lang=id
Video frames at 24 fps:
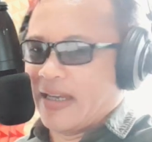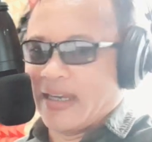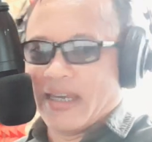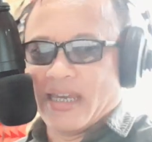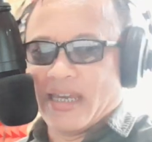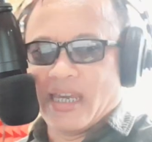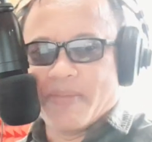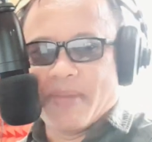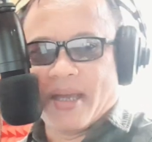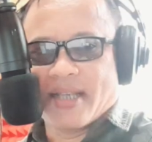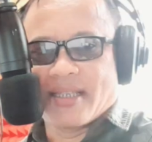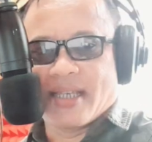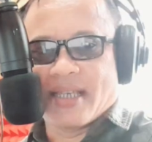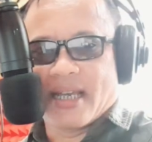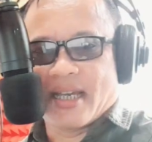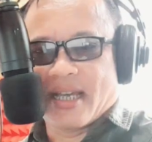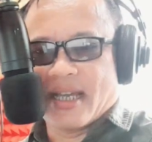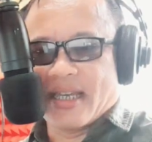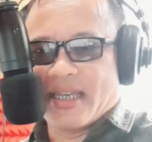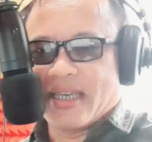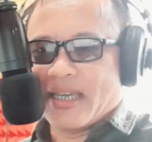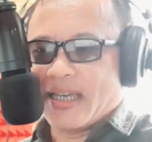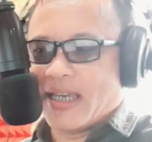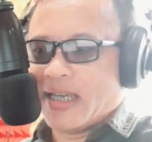Dede
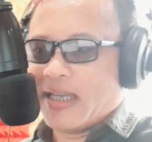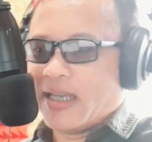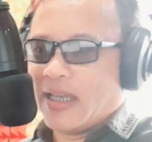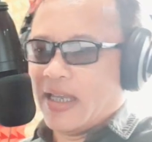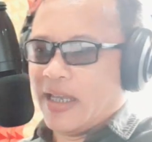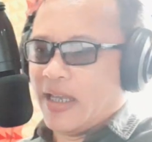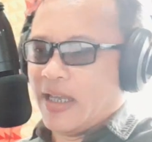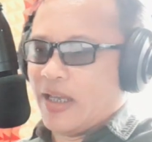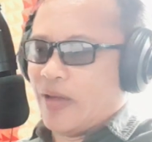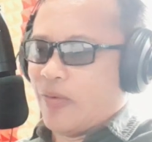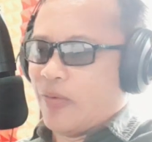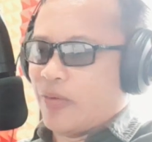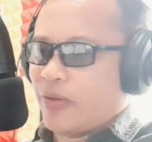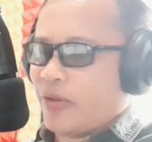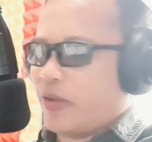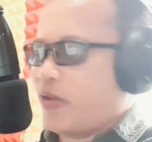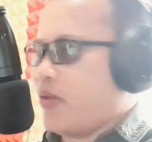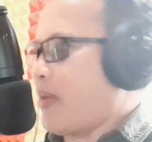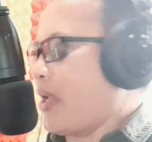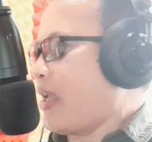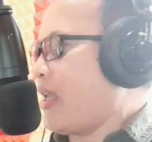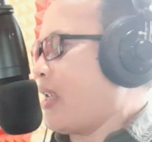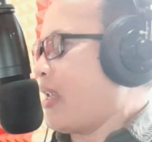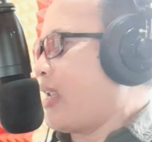bacakan ya itu
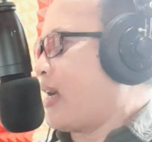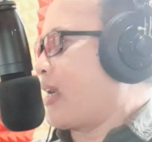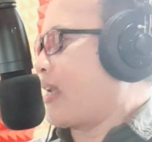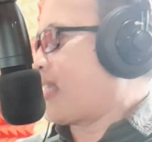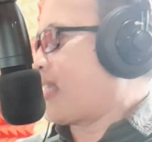marilah